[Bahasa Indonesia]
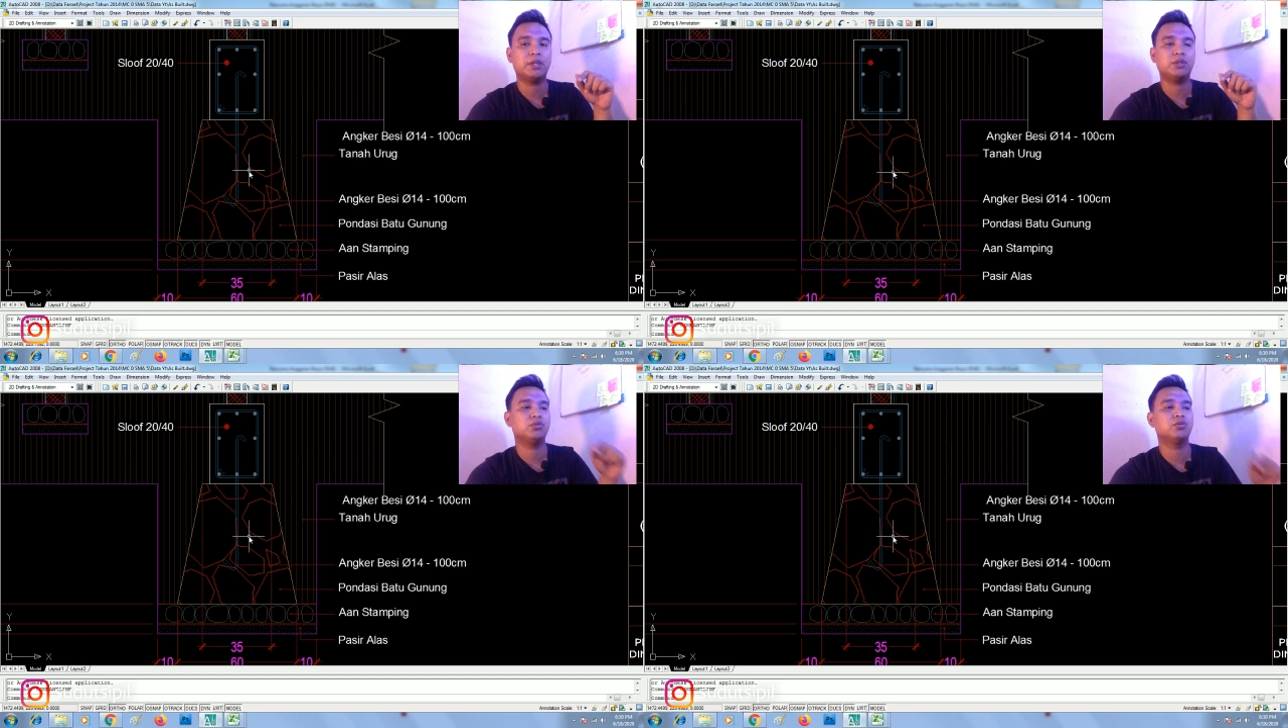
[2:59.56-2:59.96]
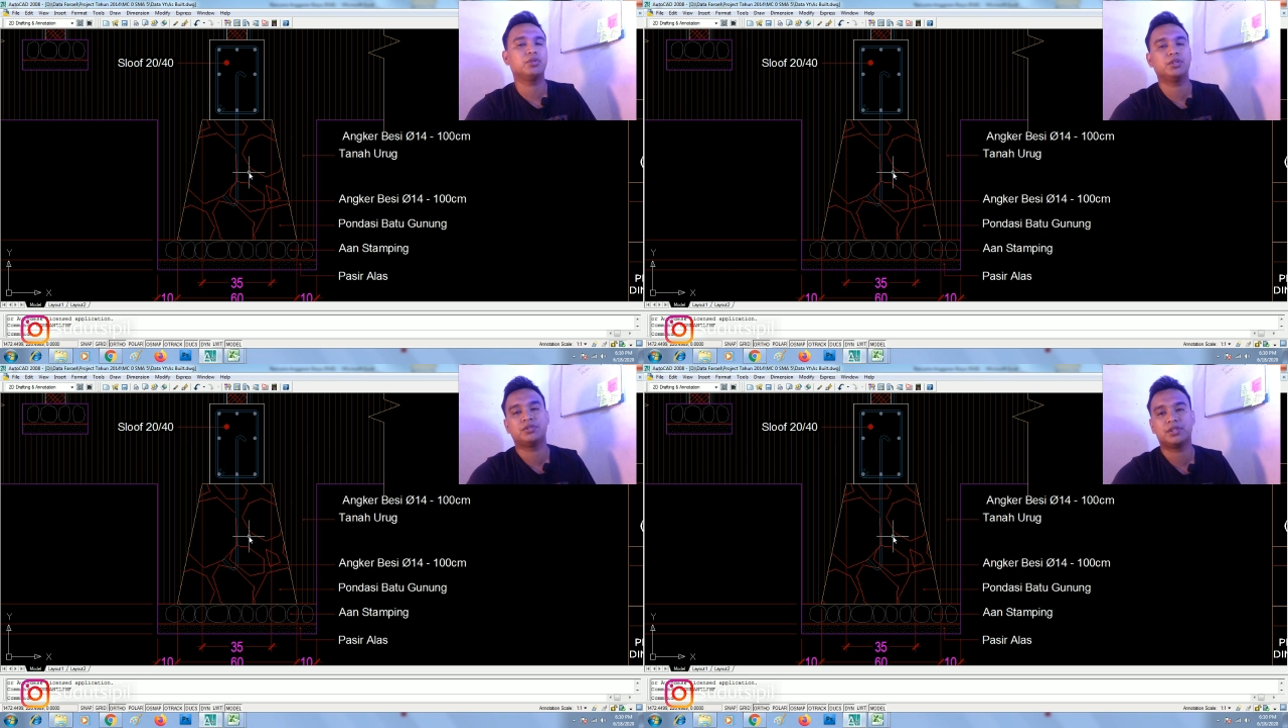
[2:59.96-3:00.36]
batu
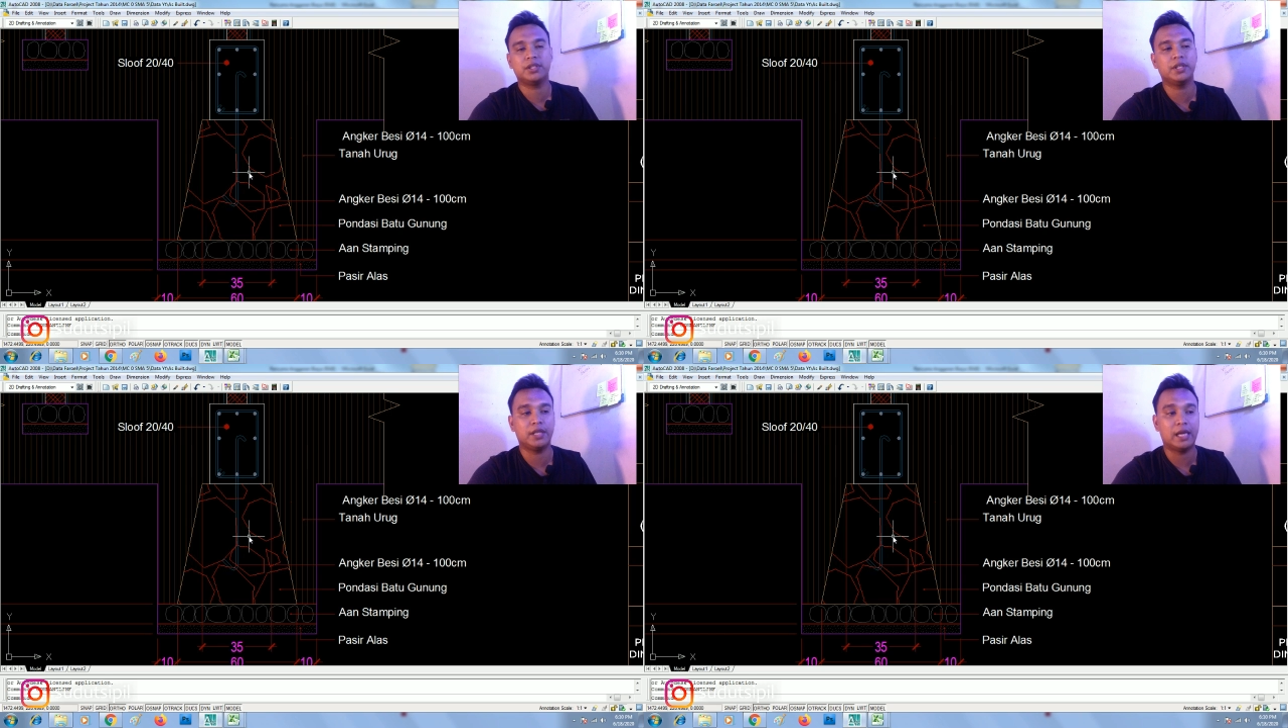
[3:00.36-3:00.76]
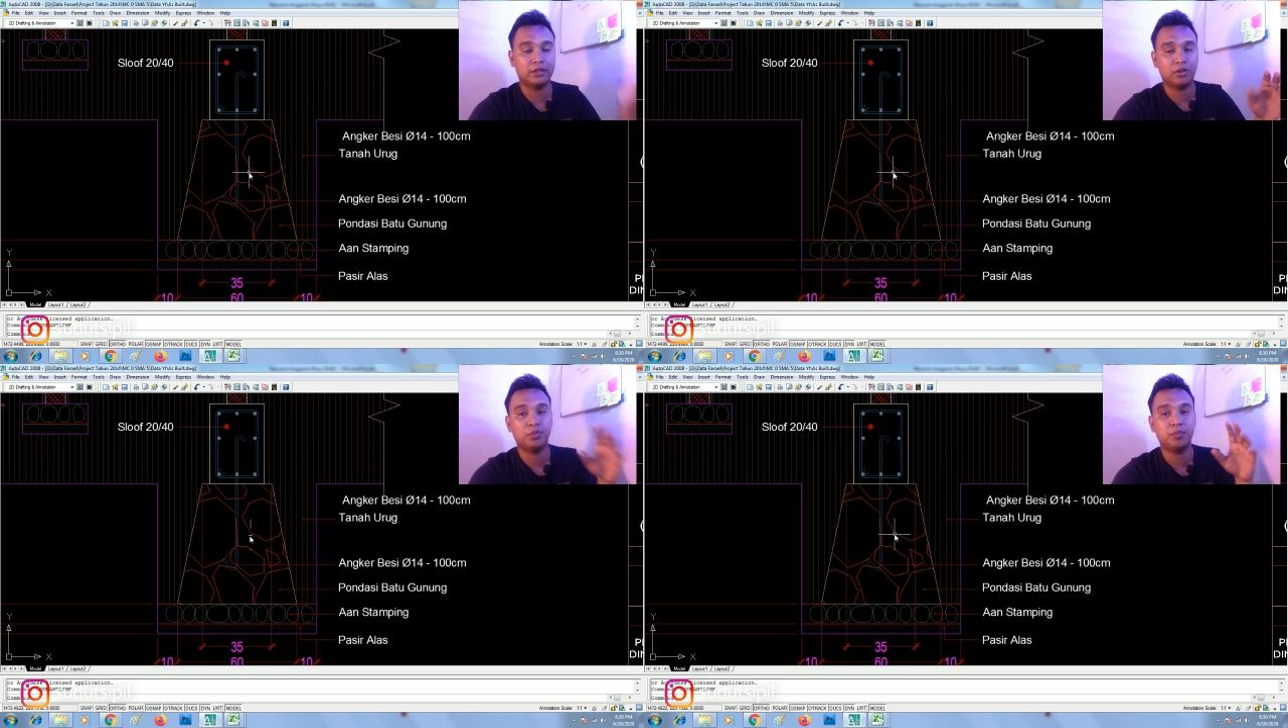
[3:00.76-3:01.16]
gunung itu sendiri
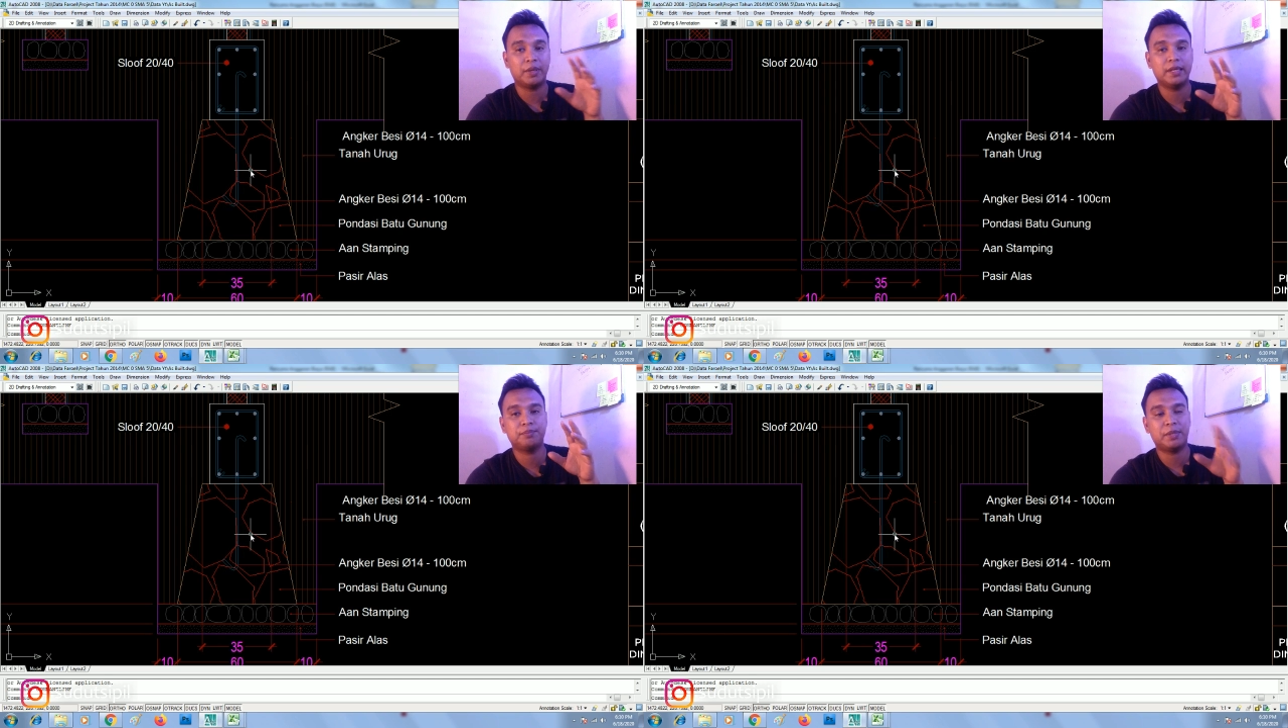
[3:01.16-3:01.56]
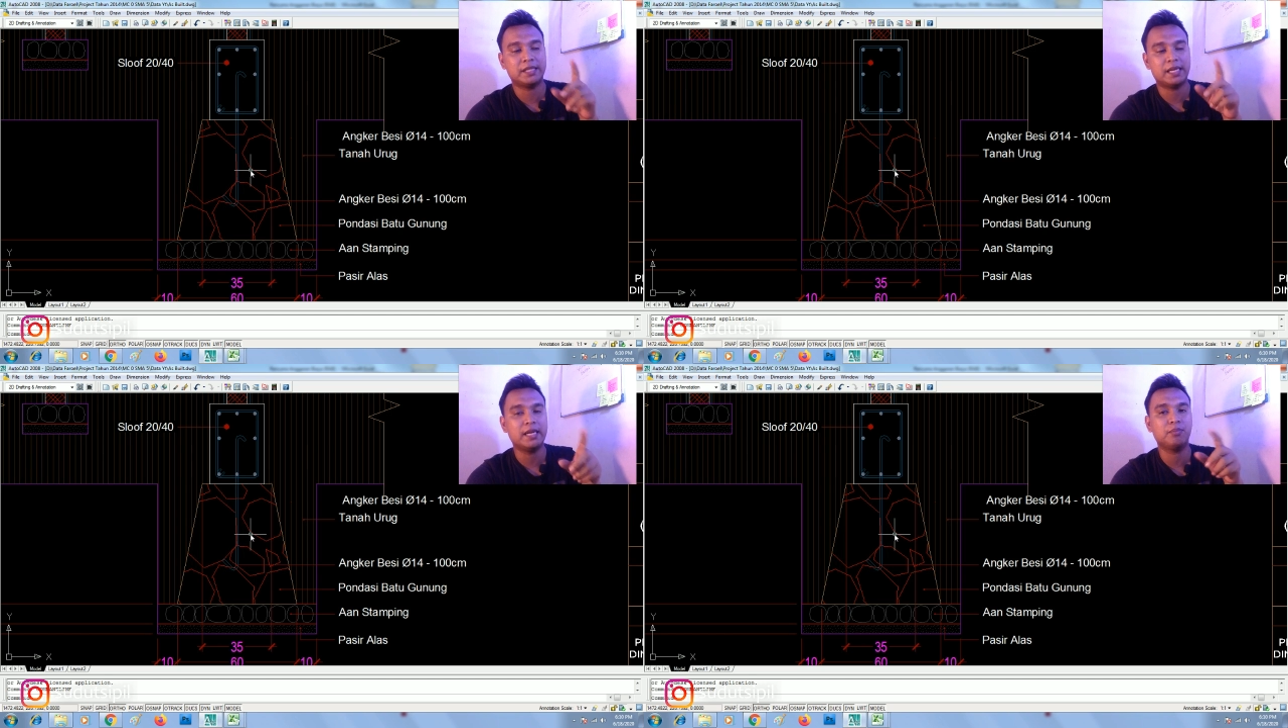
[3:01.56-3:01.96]
ataupun
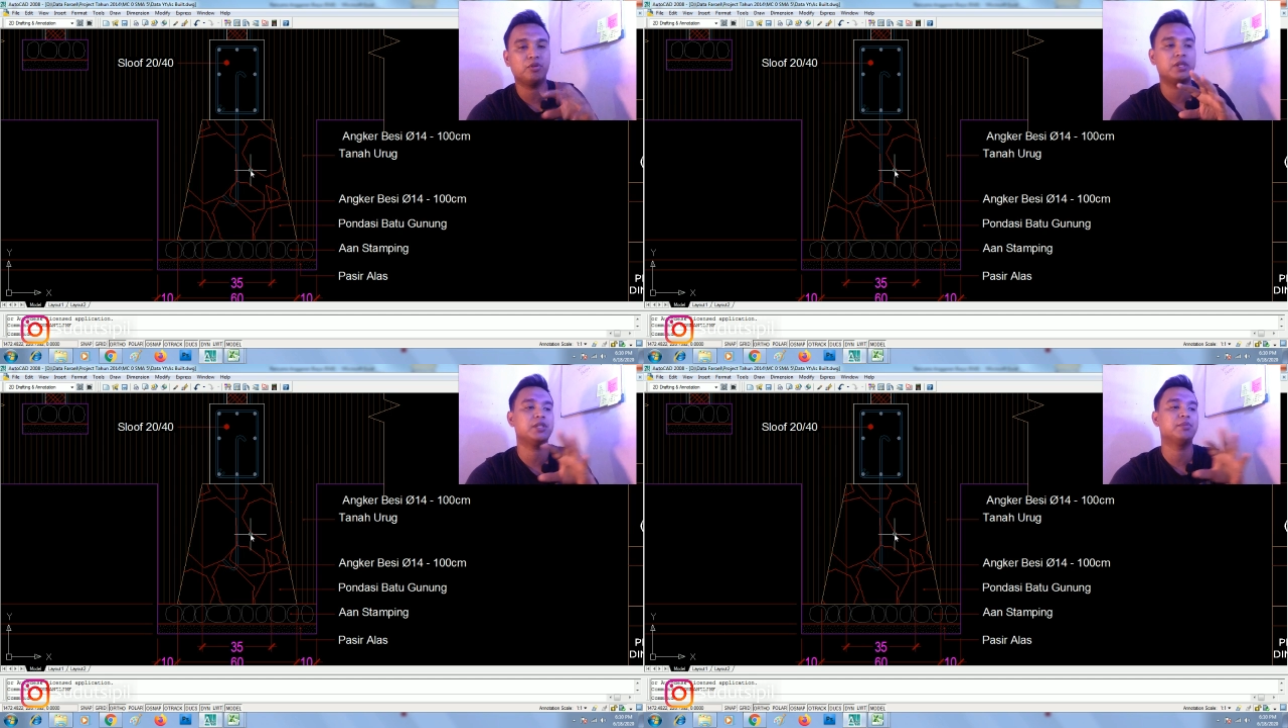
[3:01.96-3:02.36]
pasangan pondasi